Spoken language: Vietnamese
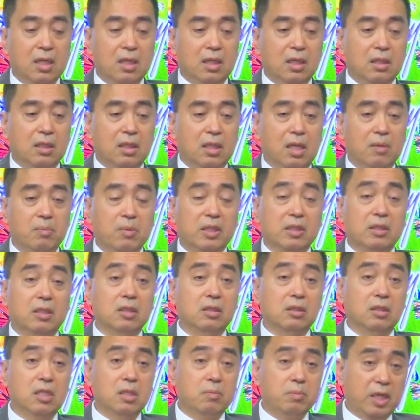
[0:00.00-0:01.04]
là mình
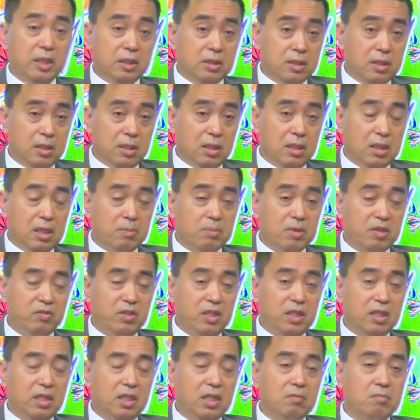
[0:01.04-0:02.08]
tự thương mình trước là bởi
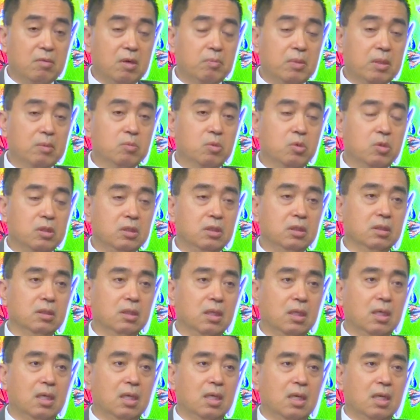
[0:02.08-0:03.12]
vì khi mà mình muốn
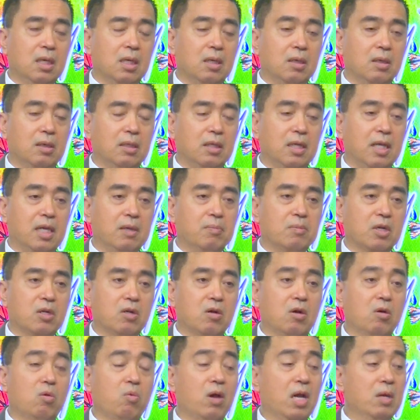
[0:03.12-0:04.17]
để mà
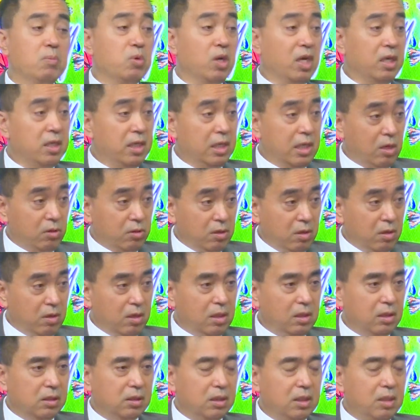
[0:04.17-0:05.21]
có quen một cái người nào
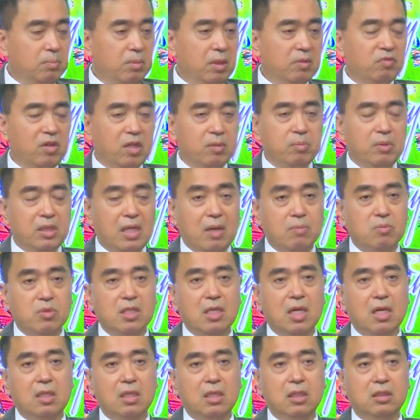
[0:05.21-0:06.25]
đó thì mình phải làm
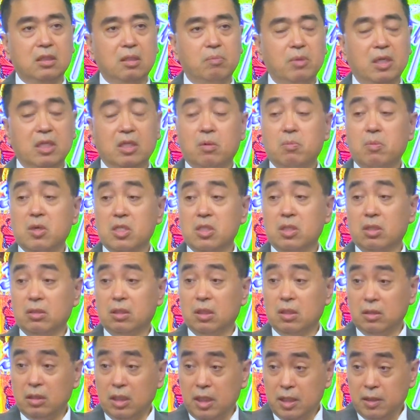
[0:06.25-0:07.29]
sao để cho mình có một sự
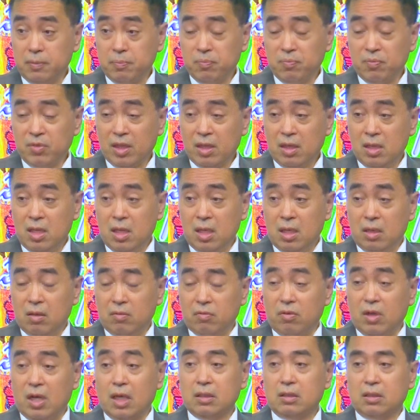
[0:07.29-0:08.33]
tự tin
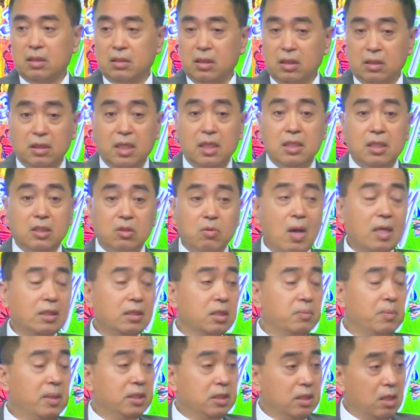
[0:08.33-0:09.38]
Vâng. và tự tin nó thoát
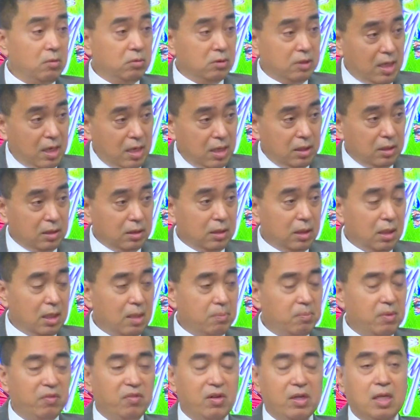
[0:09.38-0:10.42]
từ bên trong ra tức
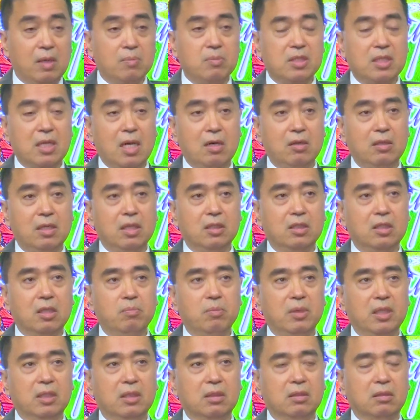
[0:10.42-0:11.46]
là mình phải làm sao để cho
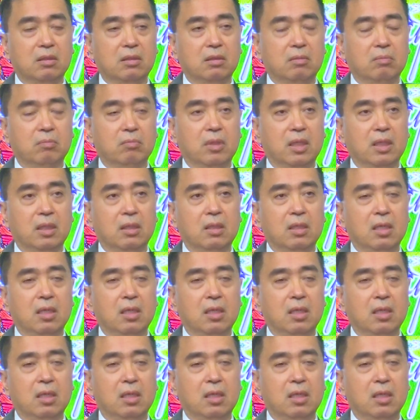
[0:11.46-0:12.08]
mình mình